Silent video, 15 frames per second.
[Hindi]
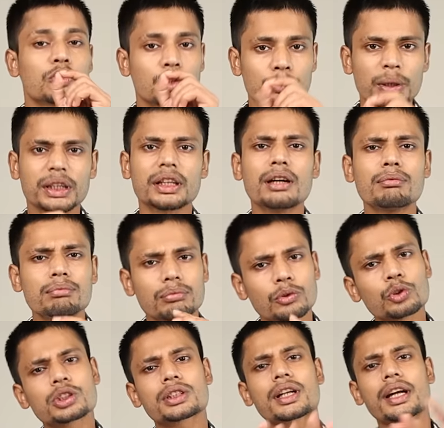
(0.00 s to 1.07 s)
तो मतलब
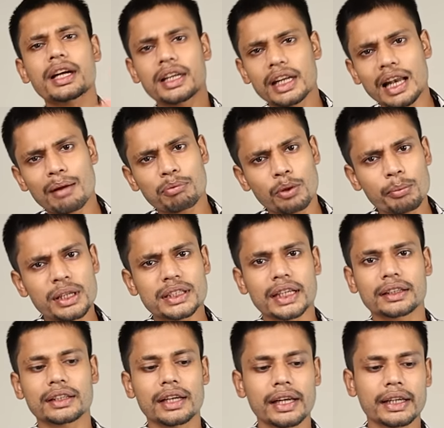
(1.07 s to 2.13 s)
उस तरह के डील आपको मिल
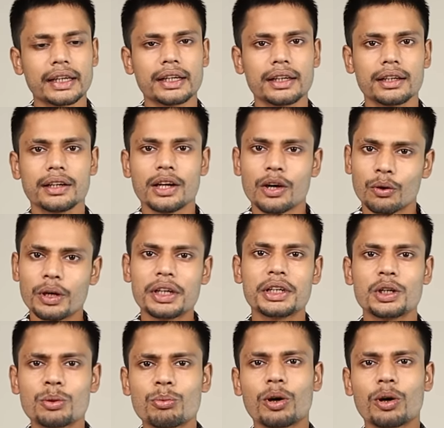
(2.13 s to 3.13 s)
सकते हैं लेकिन कोई न्यू